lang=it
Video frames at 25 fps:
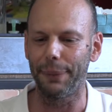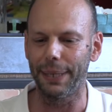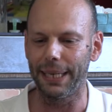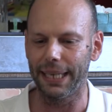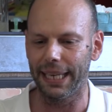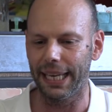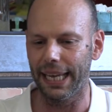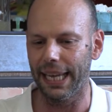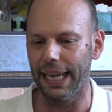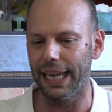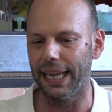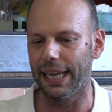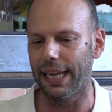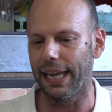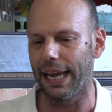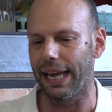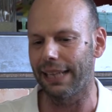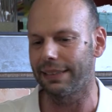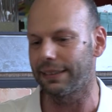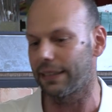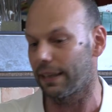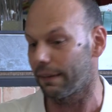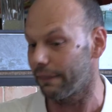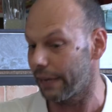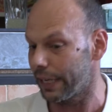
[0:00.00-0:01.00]
perché
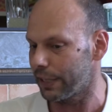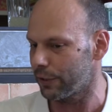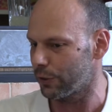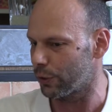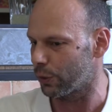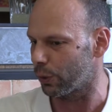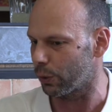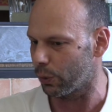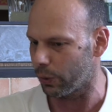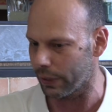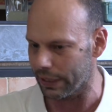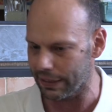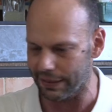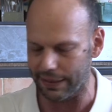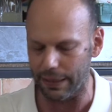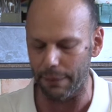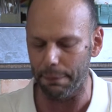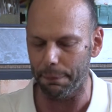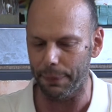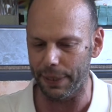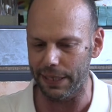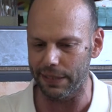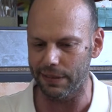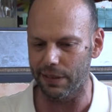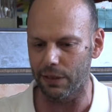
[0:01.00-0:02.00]
attraverso questa
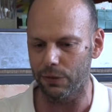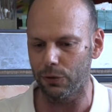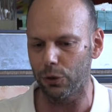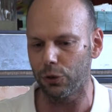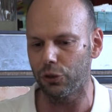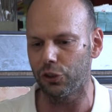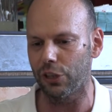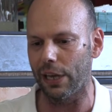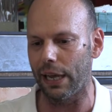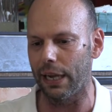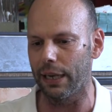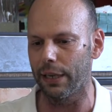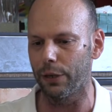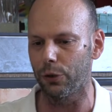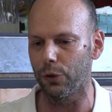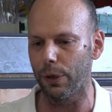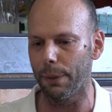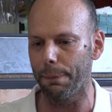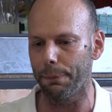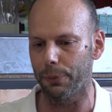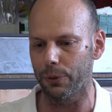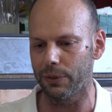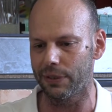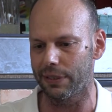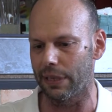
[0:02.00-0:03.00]
impresa sociale
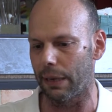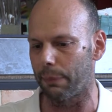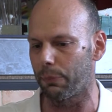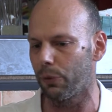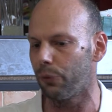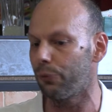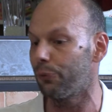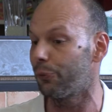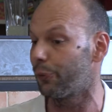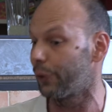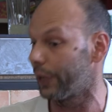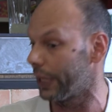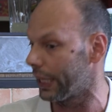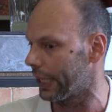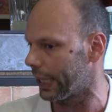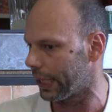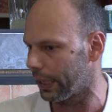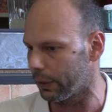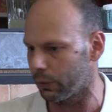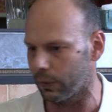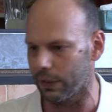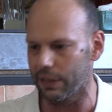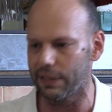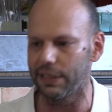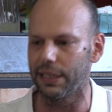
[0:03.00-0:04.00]
noi possiamo
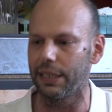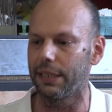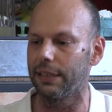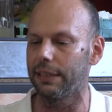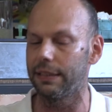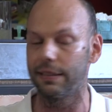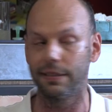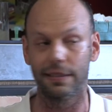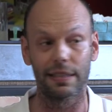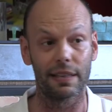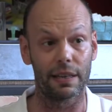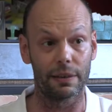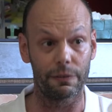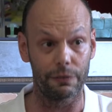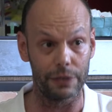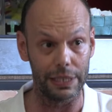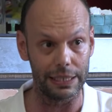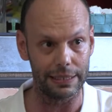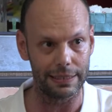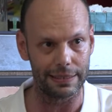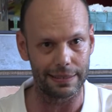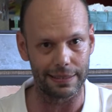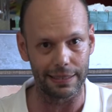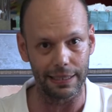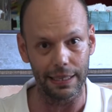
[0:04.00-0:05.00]
offrire una serie di
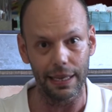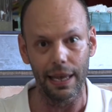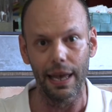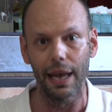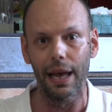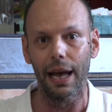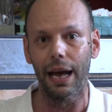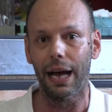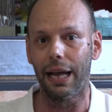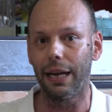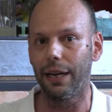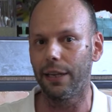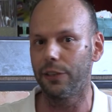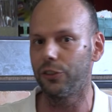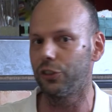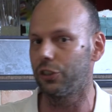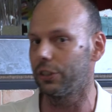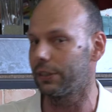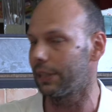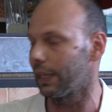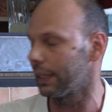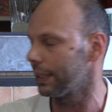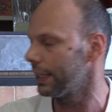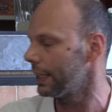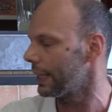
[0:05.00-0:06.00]
servizi alla
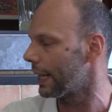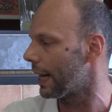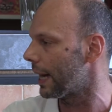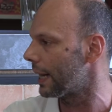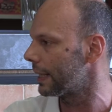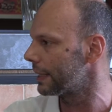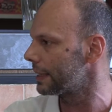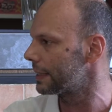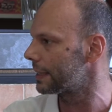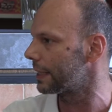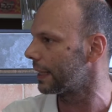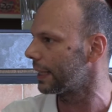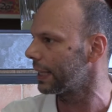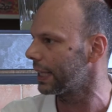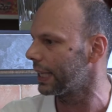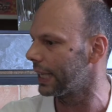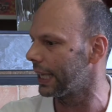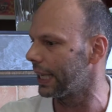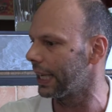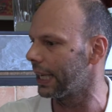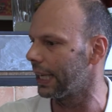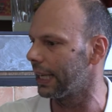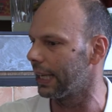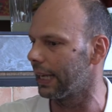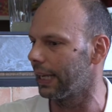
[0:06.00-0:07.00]
cittadinanza
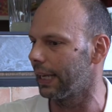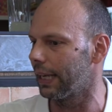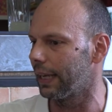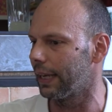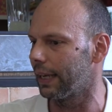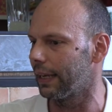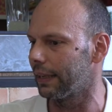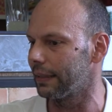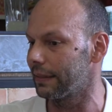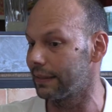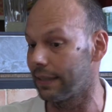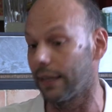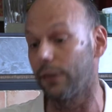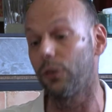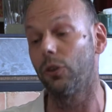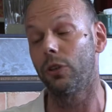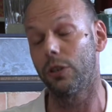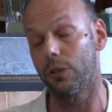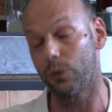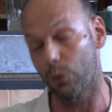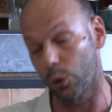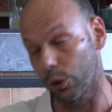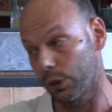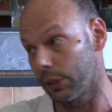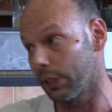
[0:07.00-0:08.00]
che eh, stanno
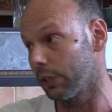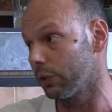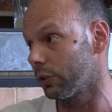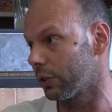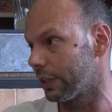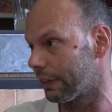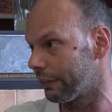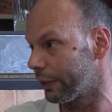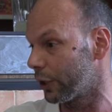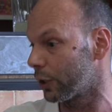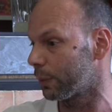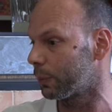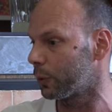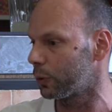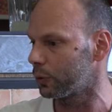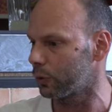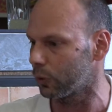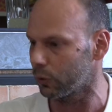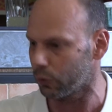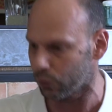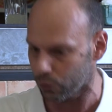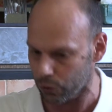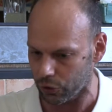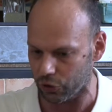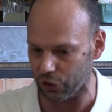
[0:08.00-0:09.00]
riscuotendo davvero
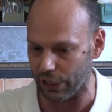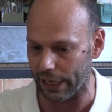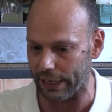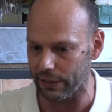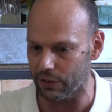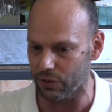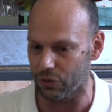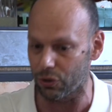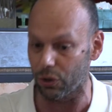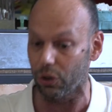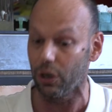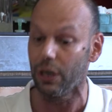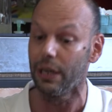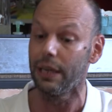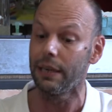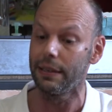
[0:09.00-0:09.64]
molto successo